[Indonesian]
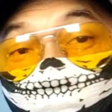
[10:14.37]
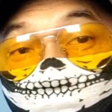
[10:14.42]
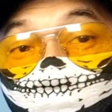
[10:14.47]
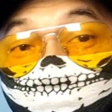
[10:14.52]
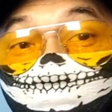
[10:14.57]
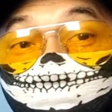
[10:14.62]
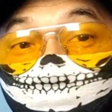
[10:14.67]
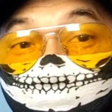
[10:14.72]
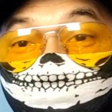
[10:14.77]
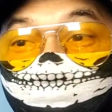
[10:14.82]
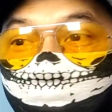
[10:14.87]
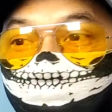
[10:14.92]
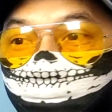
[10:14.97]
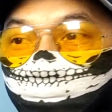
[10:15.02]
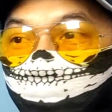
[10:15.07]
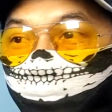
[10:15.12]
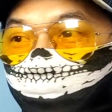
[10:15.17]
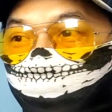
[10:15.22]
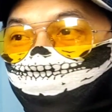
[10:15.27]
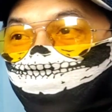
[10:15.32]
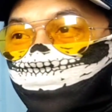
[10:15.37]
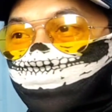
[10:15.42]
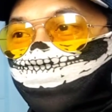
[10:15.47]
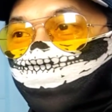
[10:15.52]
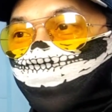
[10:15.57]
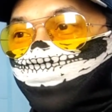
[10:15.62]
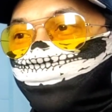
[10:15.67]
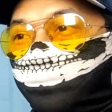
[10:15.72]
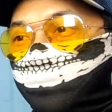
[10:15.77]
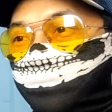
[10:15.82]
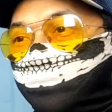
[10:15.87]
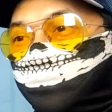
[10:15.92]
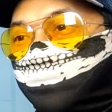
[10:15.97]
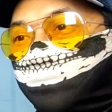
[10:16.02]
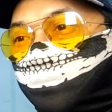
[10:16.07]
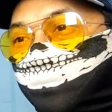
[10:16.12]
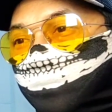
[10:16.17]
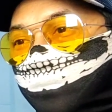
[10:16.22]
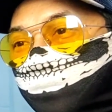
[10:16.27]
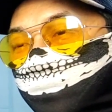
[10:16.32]
orang-orang yang pemegang saham di
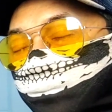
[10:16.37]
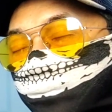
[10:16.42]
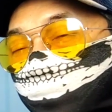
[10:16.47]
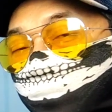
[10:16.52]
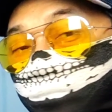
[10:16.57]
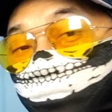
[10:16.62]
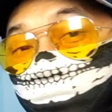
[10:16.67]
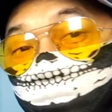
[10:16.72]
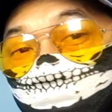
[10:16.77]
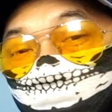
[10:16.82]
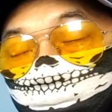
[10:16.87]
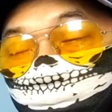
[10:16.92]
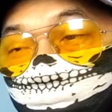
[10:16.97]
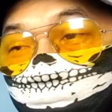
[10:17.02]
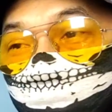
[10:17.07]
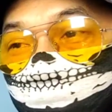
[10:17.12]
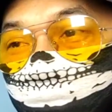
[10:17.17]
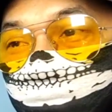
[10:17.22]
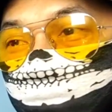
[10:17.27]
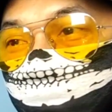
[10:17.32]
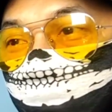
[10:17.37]
sini ada pengurus dan pemegang